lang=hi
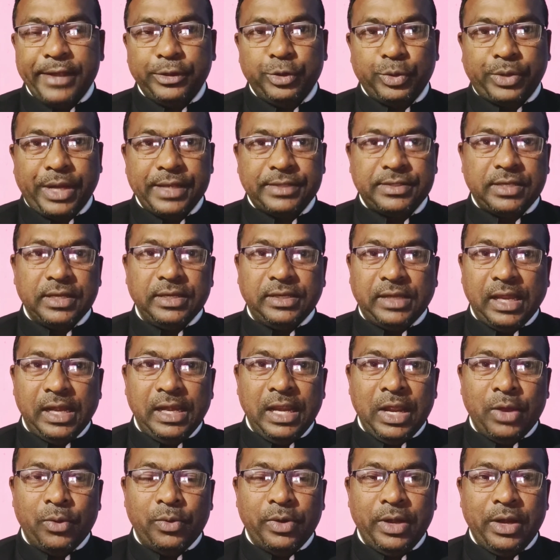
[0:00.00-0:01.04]
एजुकेशन के
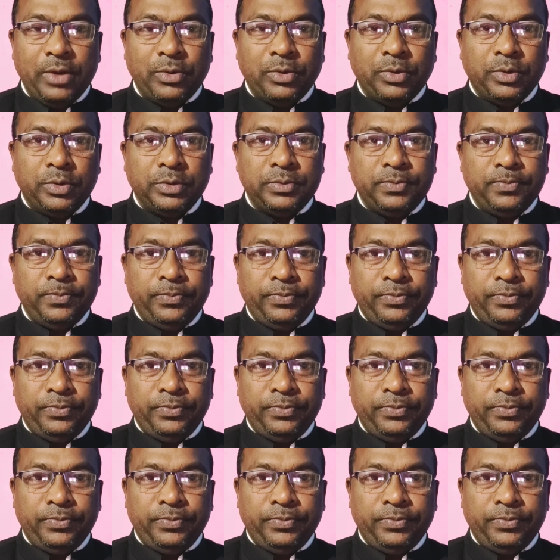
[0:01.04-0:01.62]
लिए उन्हें वो